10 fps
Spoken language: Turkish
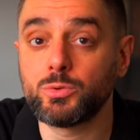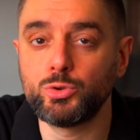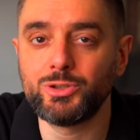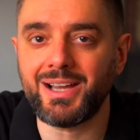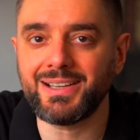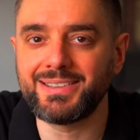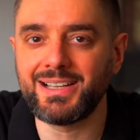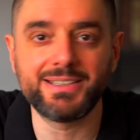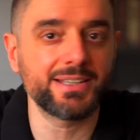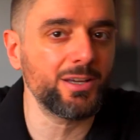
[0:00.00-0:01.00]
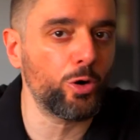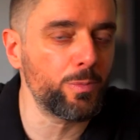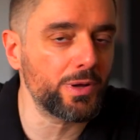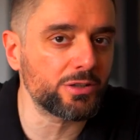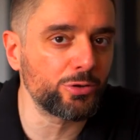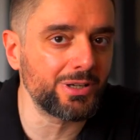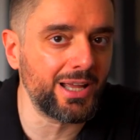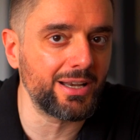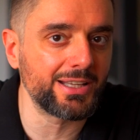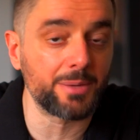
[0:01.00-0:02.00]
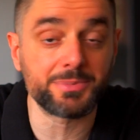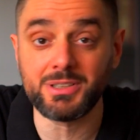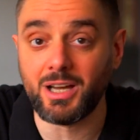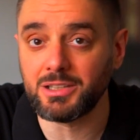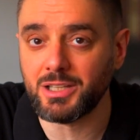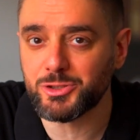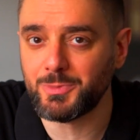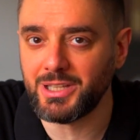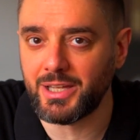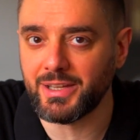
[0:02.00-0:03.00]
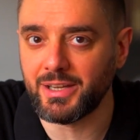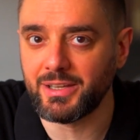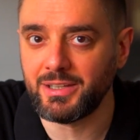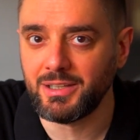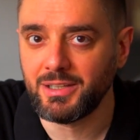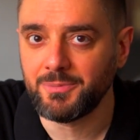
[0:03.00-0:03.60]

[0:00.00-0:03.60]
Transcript: dünya genelindeki operatörlerle yaptığı anlaşmalar gereği